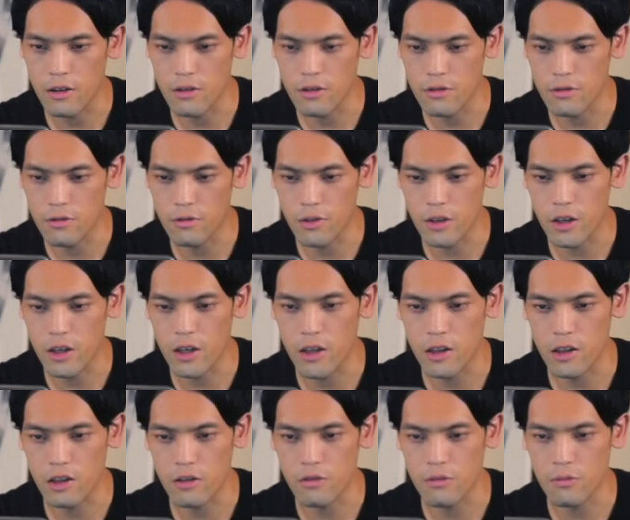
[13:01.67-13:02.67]
はい、すごいいい
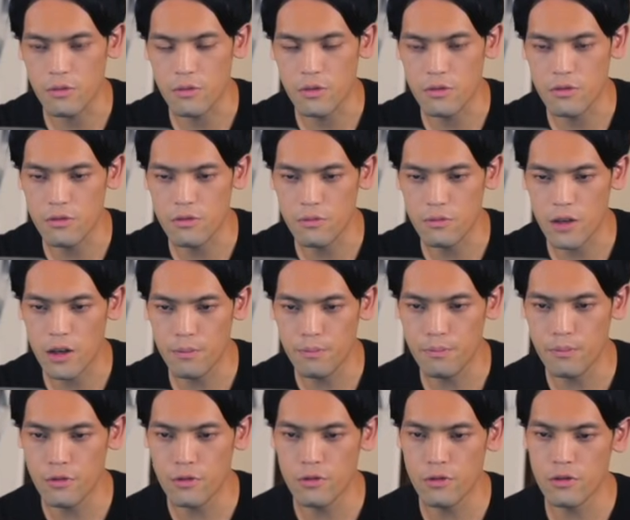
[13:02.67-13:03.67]
かなと思いますこれも
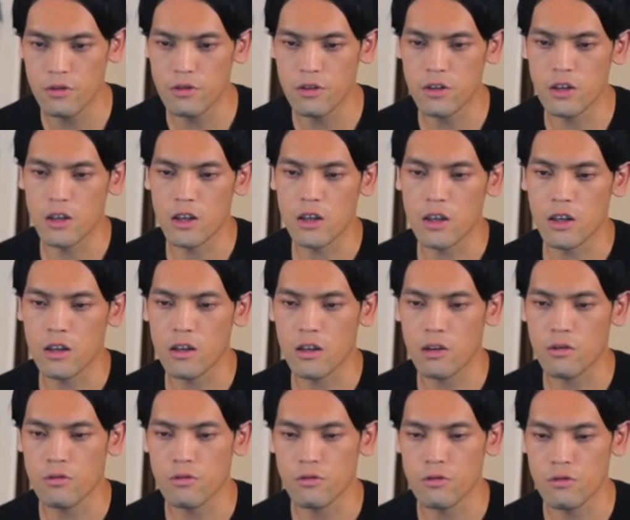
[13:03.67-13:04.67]
Apple Watch
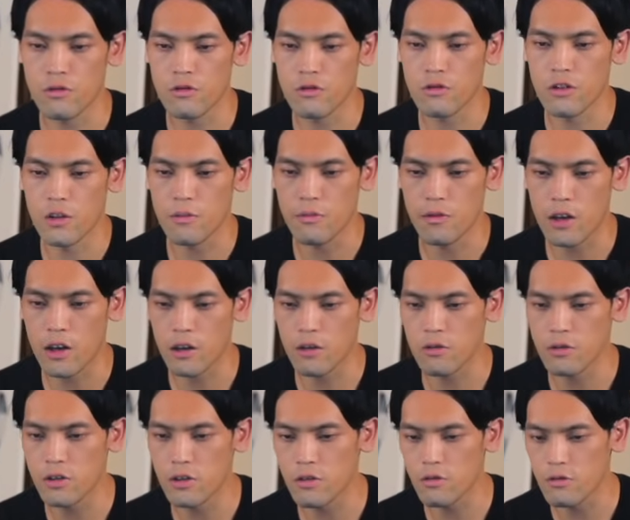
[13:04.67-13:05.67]
ね高速充電も
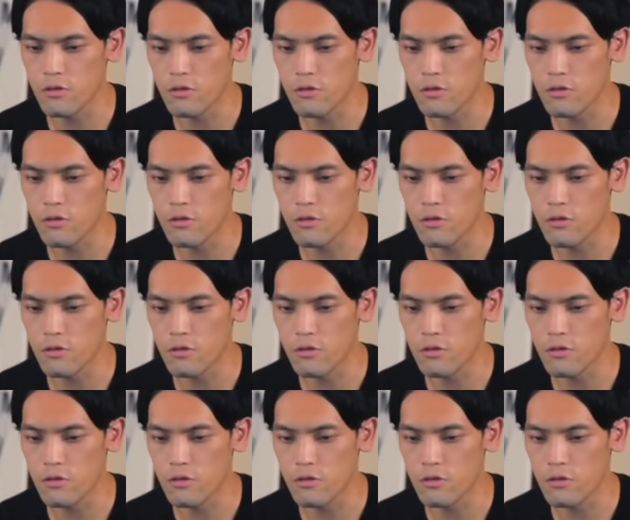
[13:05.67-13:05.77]
対応してる